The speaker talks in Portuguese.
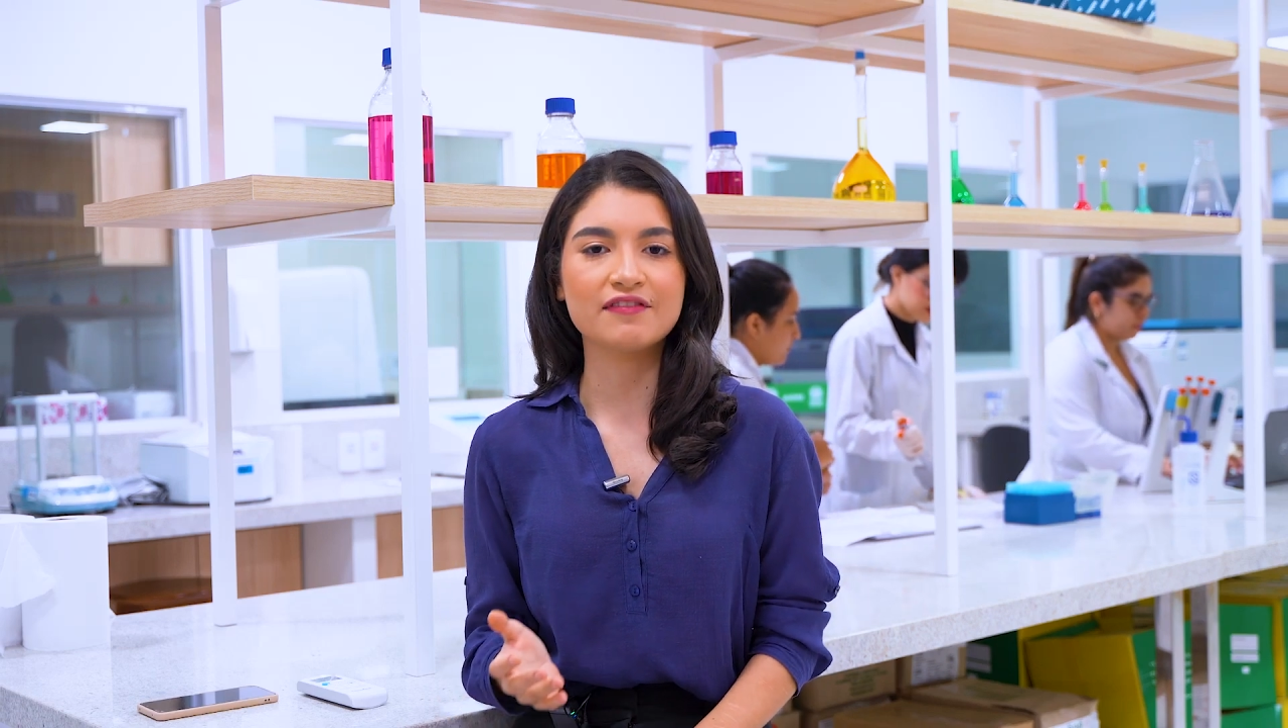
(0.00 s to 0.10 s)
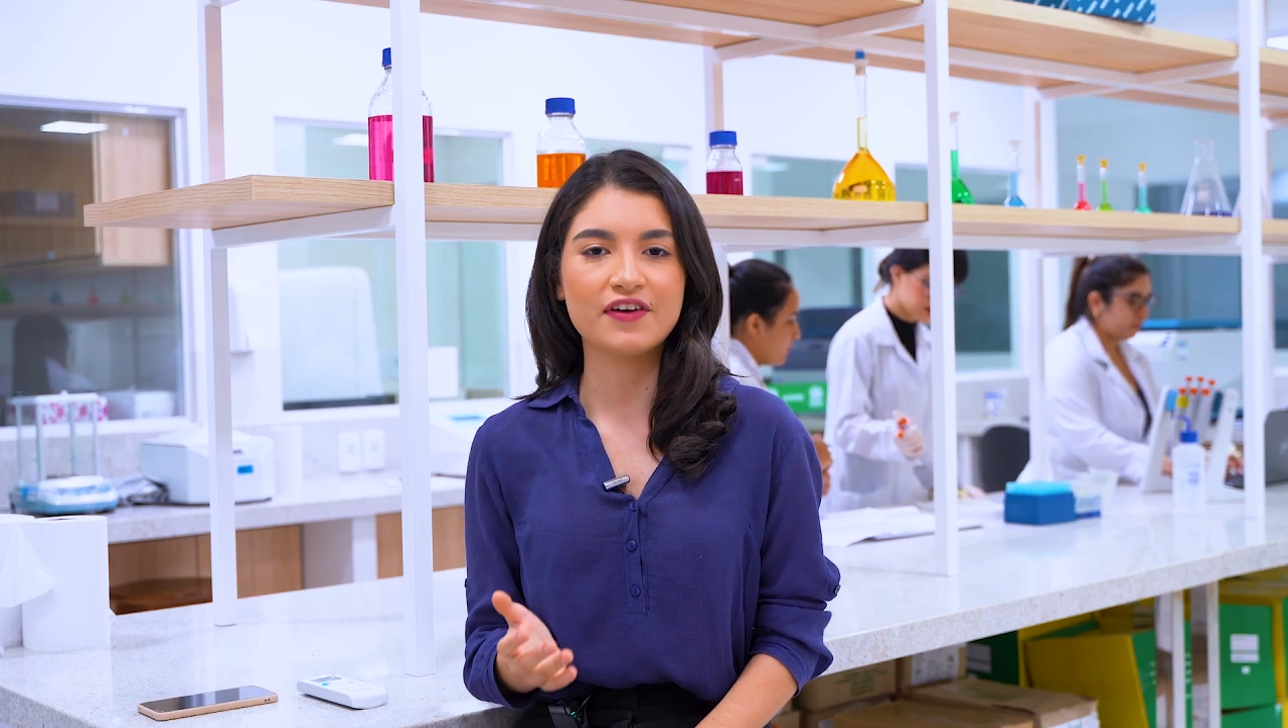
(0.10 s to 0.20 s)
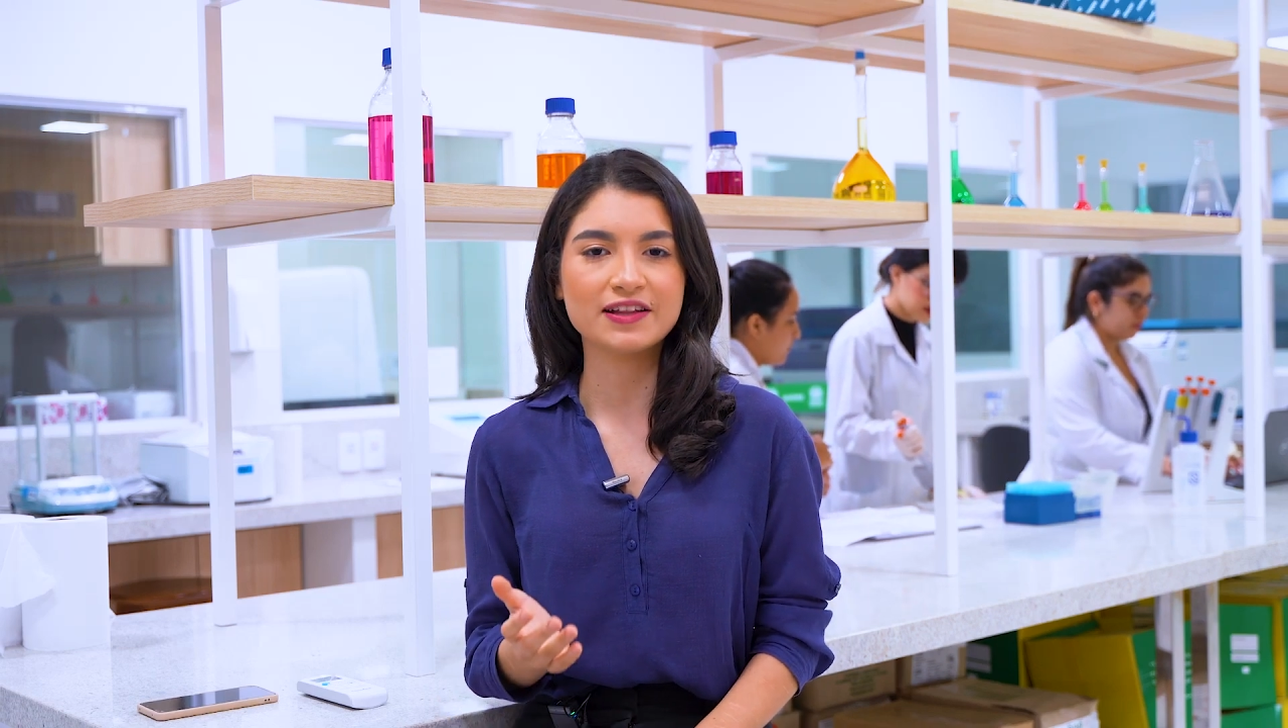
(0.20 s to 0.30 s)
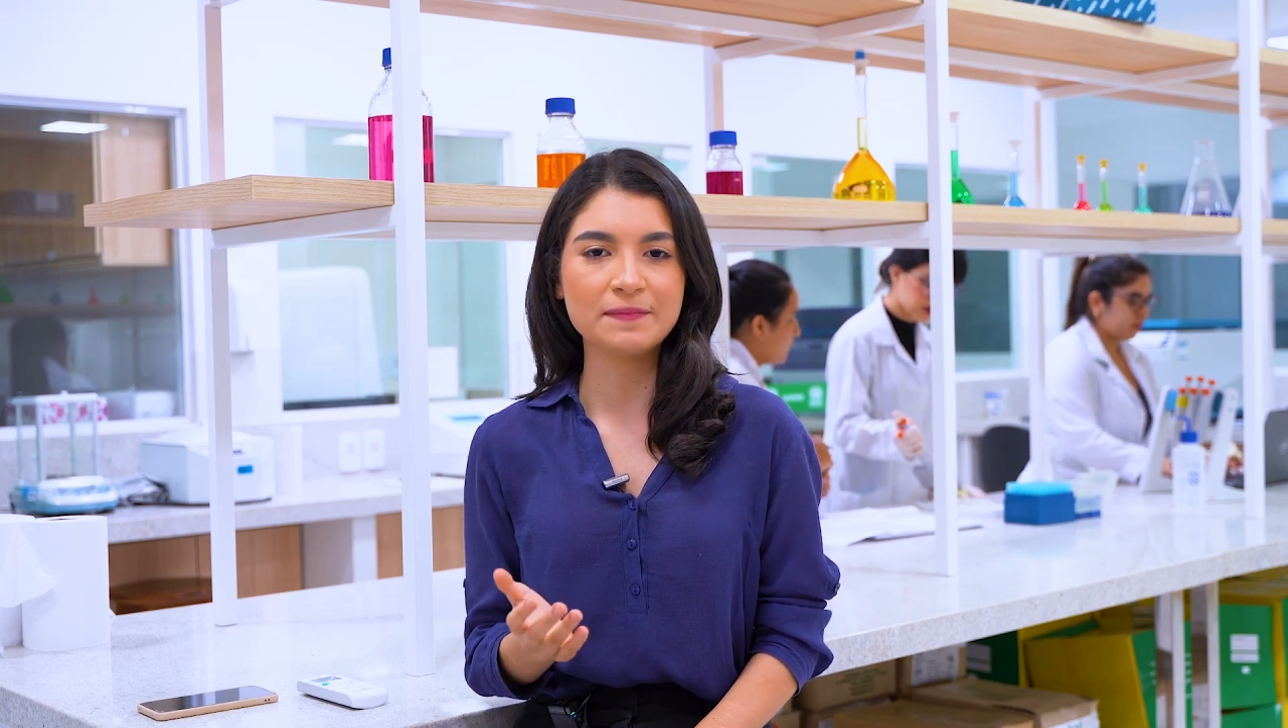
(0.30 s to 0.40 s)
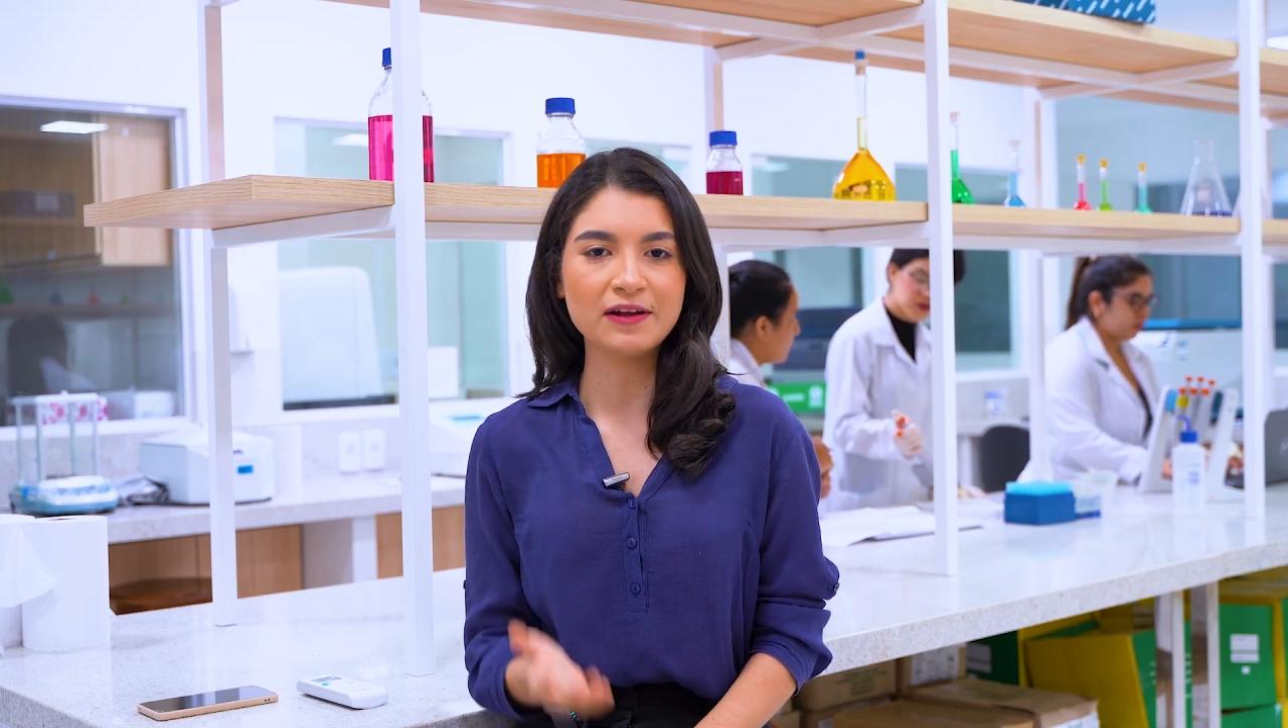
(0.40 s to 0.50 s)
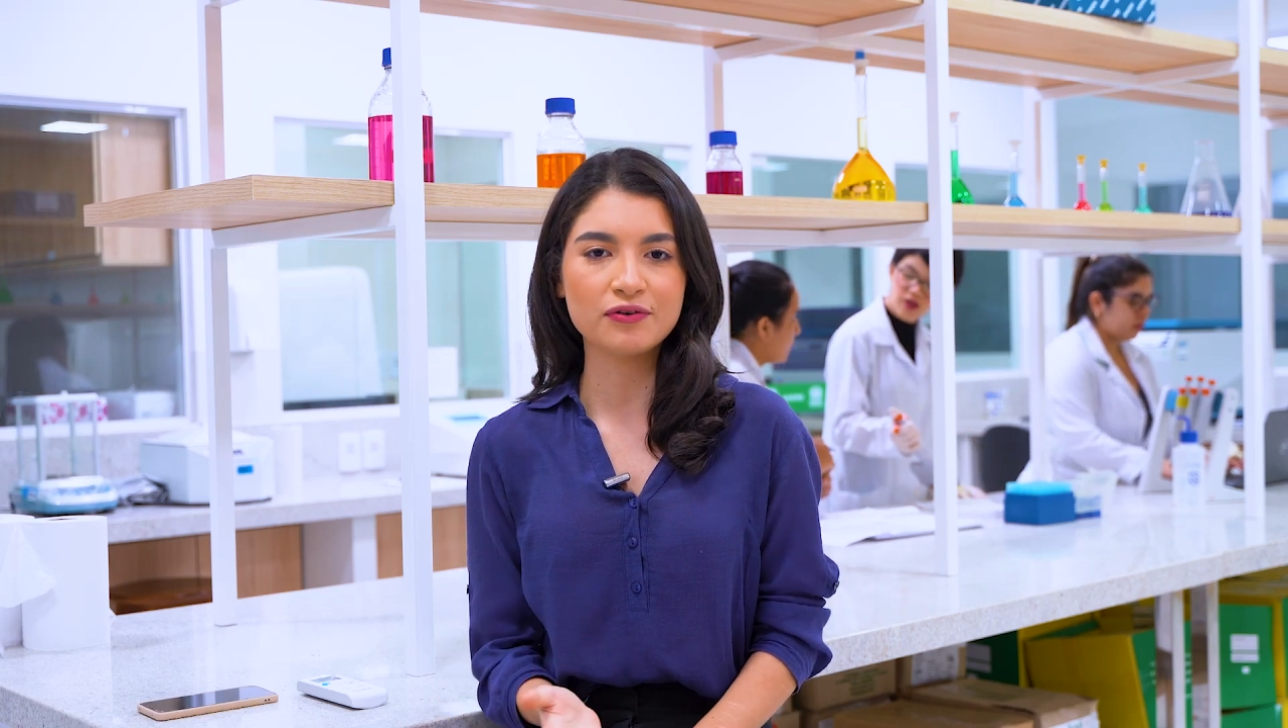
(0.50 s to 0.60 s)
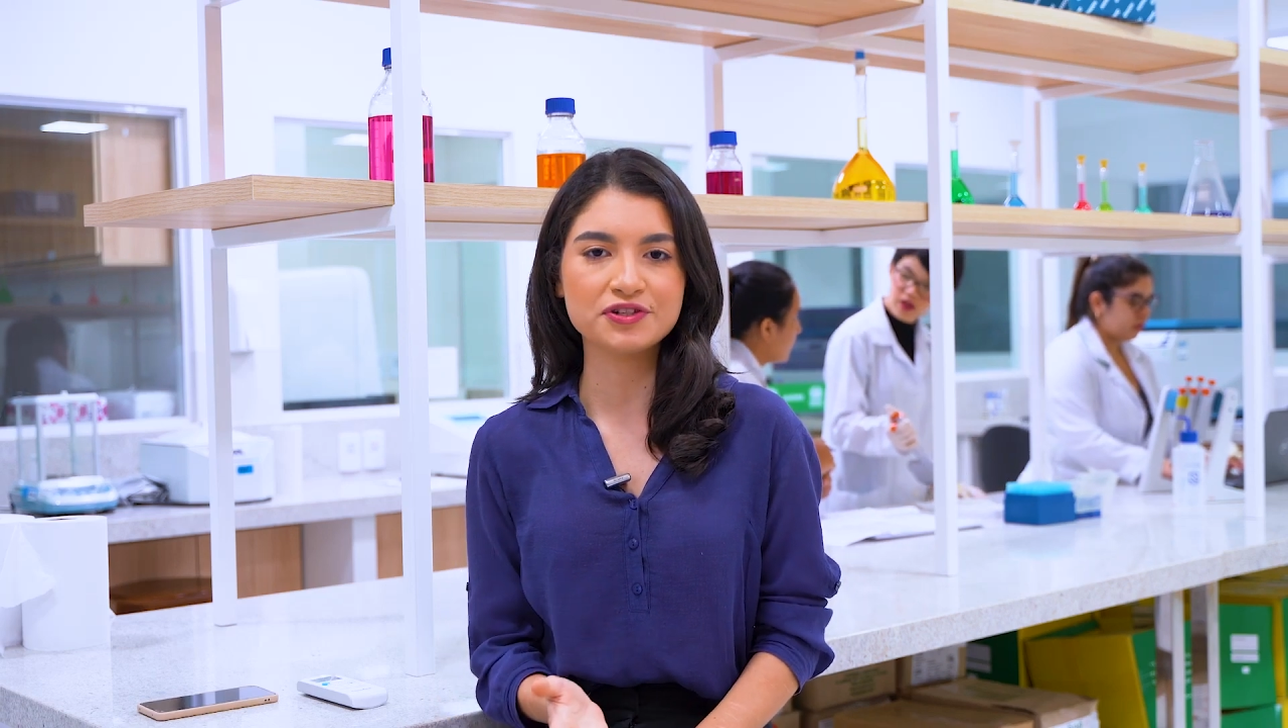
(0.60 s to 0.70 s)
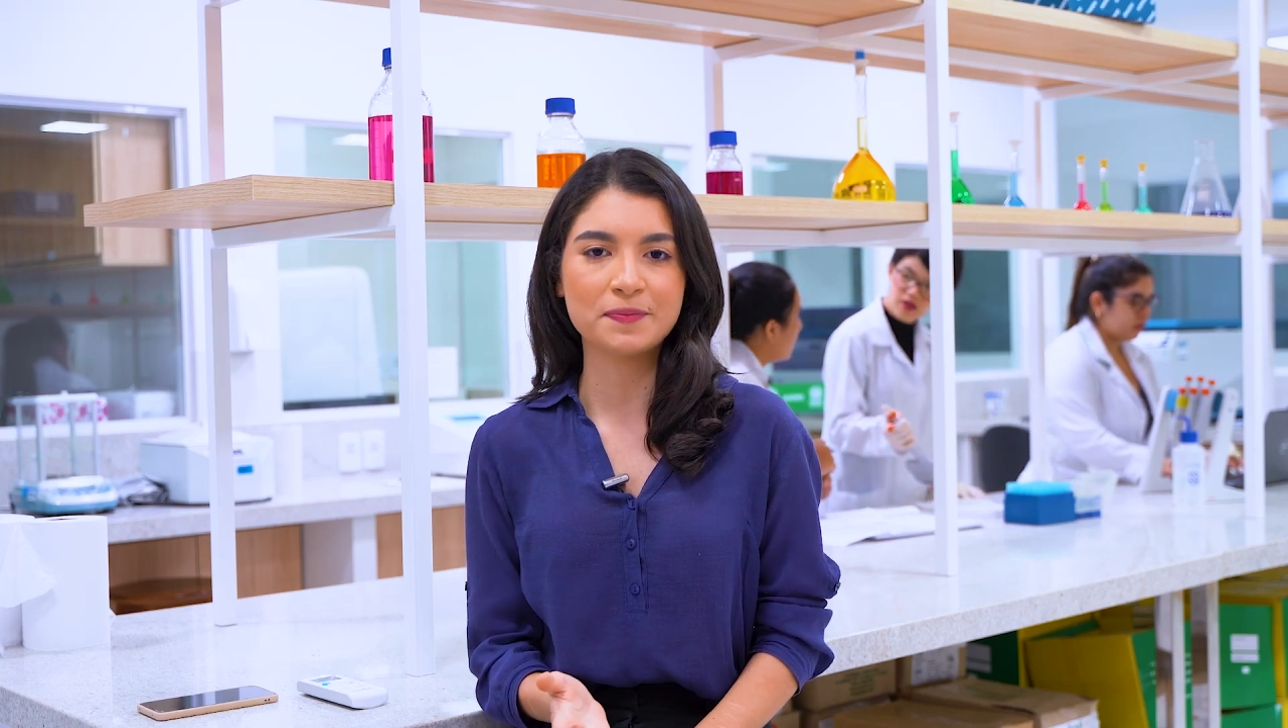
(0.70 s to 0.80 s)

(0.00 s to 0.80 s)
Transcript: afeta milhões